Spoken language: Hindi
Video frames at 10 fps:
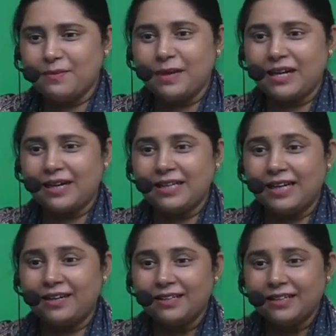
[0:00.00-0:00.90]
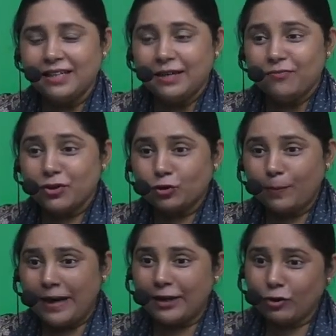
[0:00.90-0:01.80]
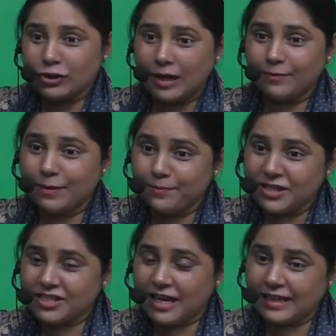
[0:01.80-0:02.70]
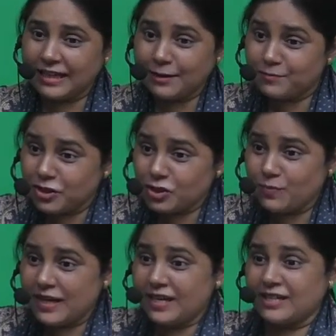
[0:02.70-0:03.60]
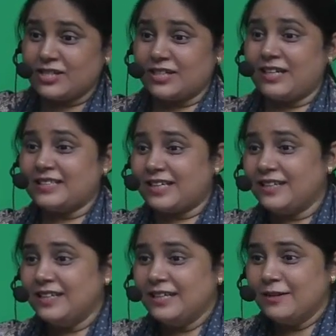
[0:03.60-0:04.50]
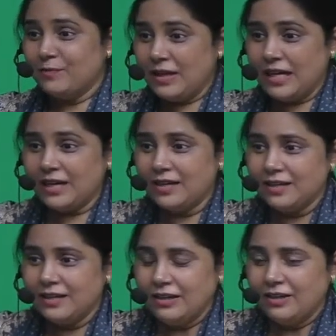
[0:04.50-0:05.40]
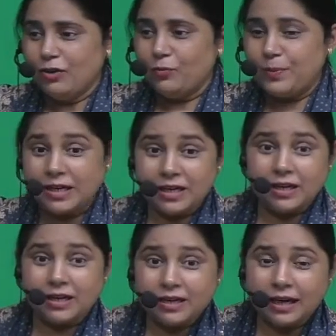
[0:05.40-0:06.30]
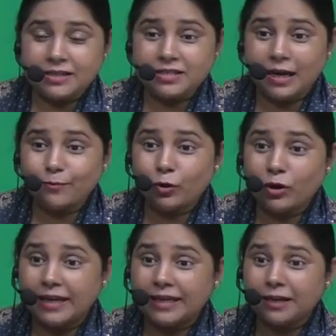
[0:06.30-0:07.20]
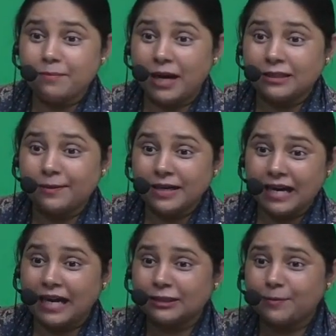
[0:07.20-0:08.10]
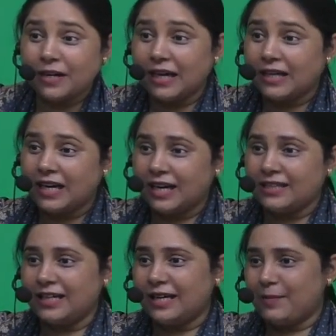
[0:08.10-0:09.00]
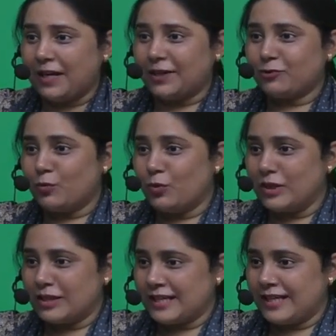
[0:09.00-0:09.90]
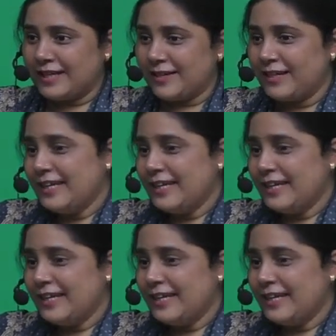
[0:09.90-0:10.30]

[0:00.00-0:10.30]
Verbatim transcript: में खाना फिर दोपहर को शाम के बीच खाने के बीच में एक अच्छा खासा मील फिर शाम को खाने के बाद भी रात में खाना रखा जा रहा है महाराज को भूख लग जाएगी